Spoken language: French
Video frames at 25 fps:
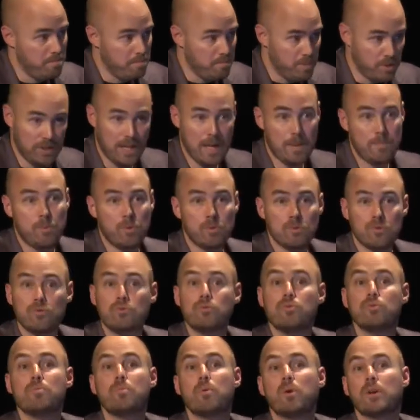pas d'impôt du
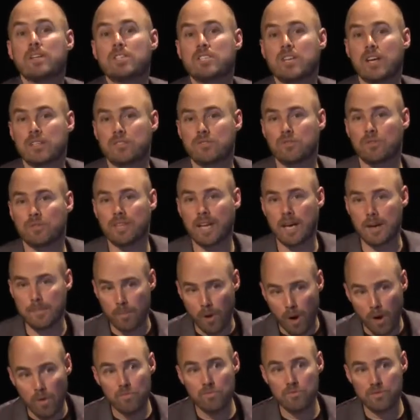tout pour les gens qui sont très
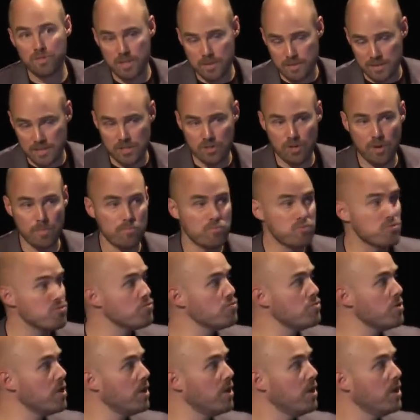pauvres. C'est déjà
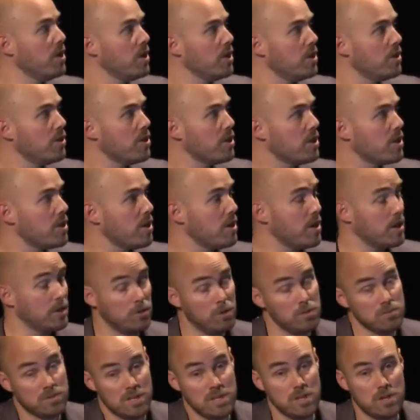beaucoup le, cas,
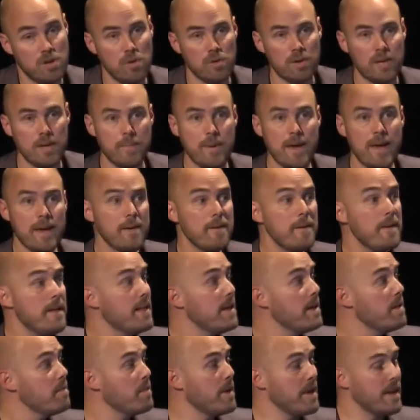entre autres, c'est le cas au Québec.
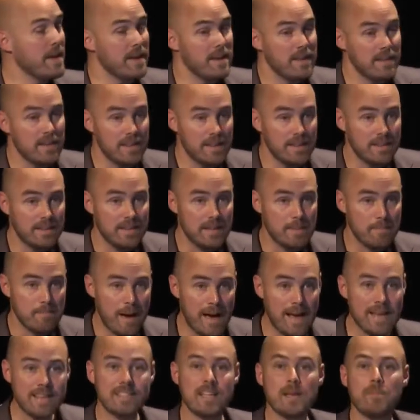Mais des
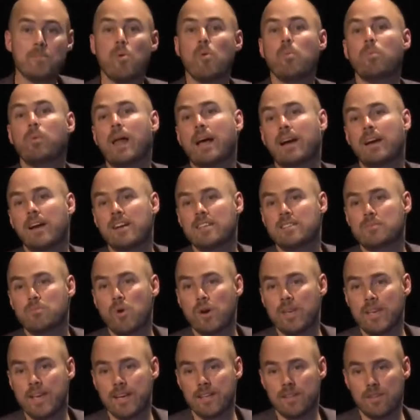baisses d'impôts pour la classe
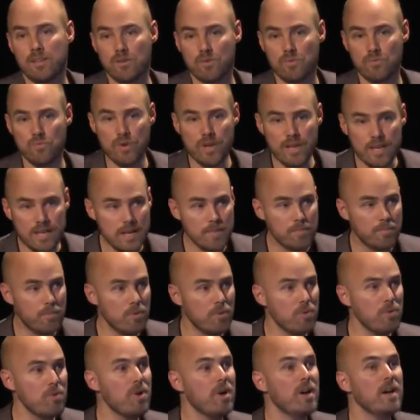moyenne, oui, les
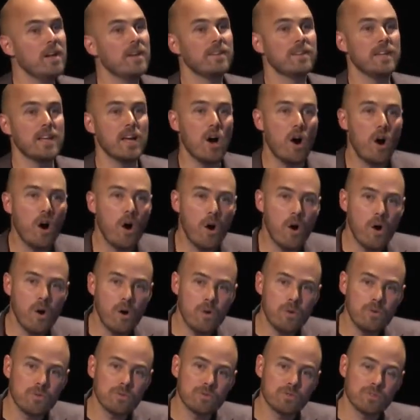pauvres, des
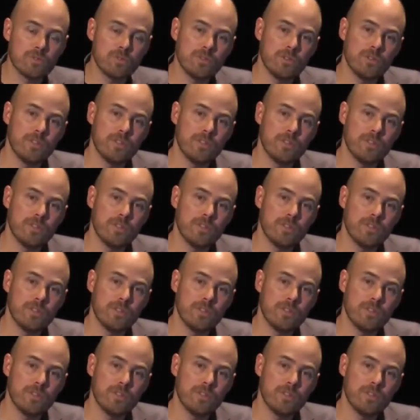hausses